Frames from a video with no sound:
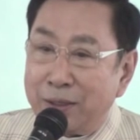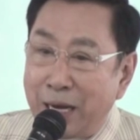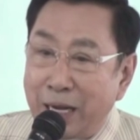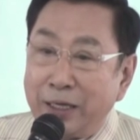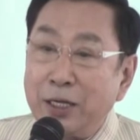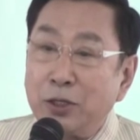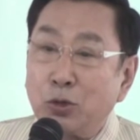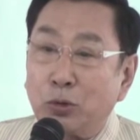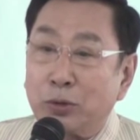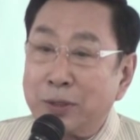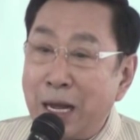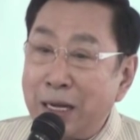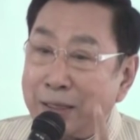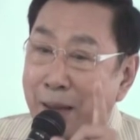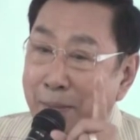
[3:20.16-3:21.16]
ในที่สุด
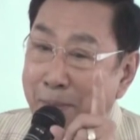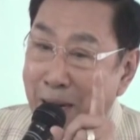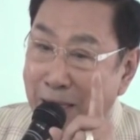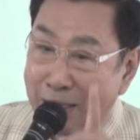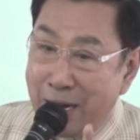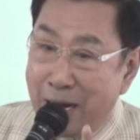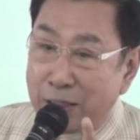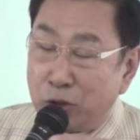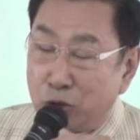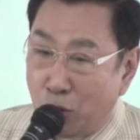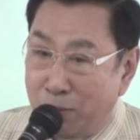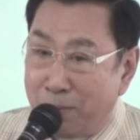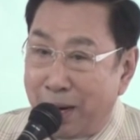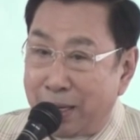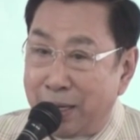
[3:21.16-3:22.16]
ตั้งแต่บัดนั้นจ
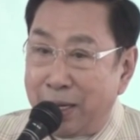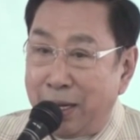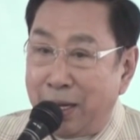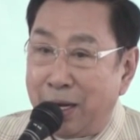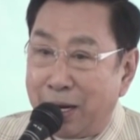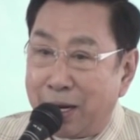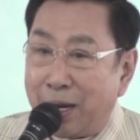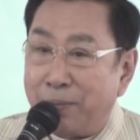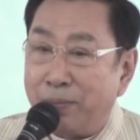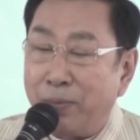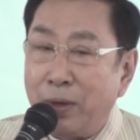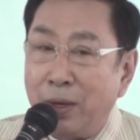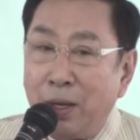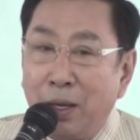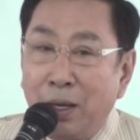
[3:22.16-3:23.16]
นบัดนี้นะครับ
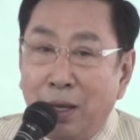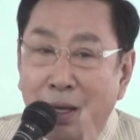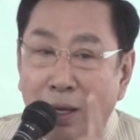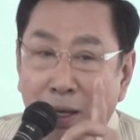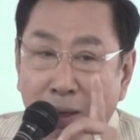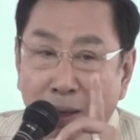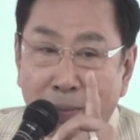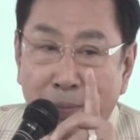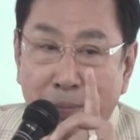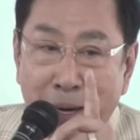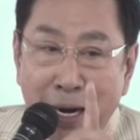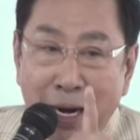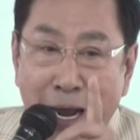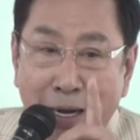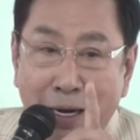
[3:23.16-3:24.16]
พ
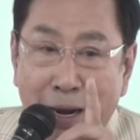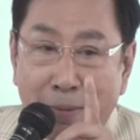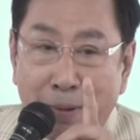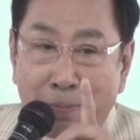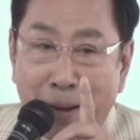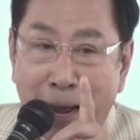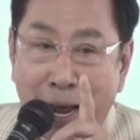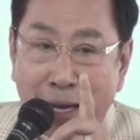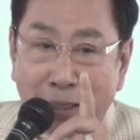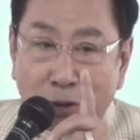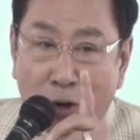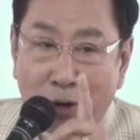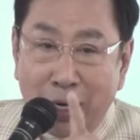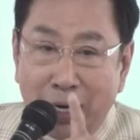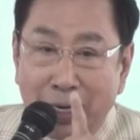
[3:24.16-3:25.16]
นักงานการประปา
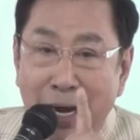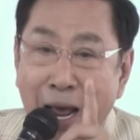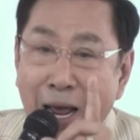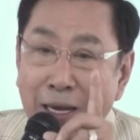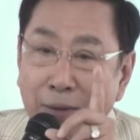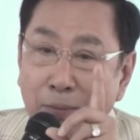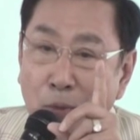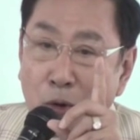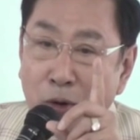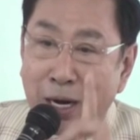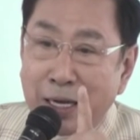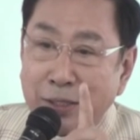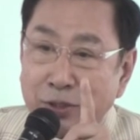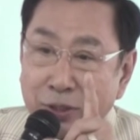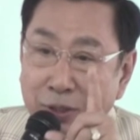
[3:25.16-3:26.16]
ตอนนั้นได้โบ
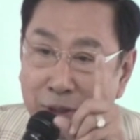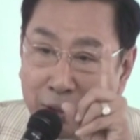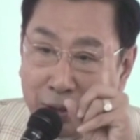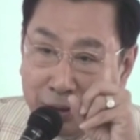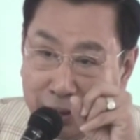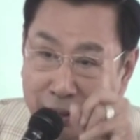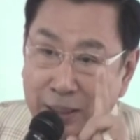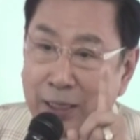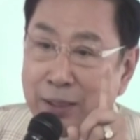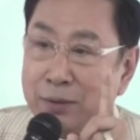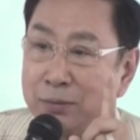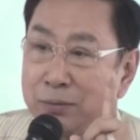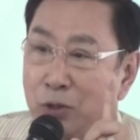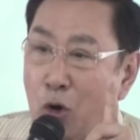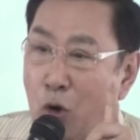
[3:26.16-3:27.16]
นัสหนึ่งเดือน
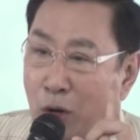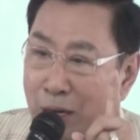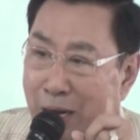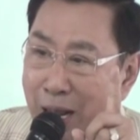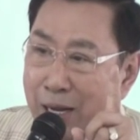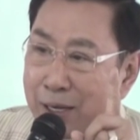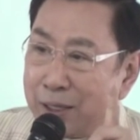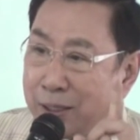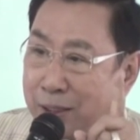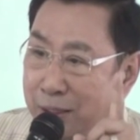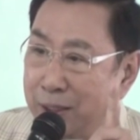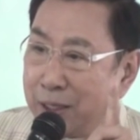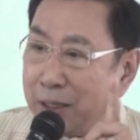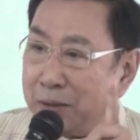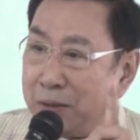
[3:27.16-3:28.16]
คนละหนึ่ง
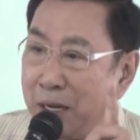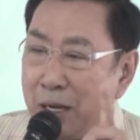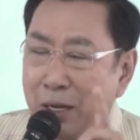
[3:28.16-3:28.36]
เดือน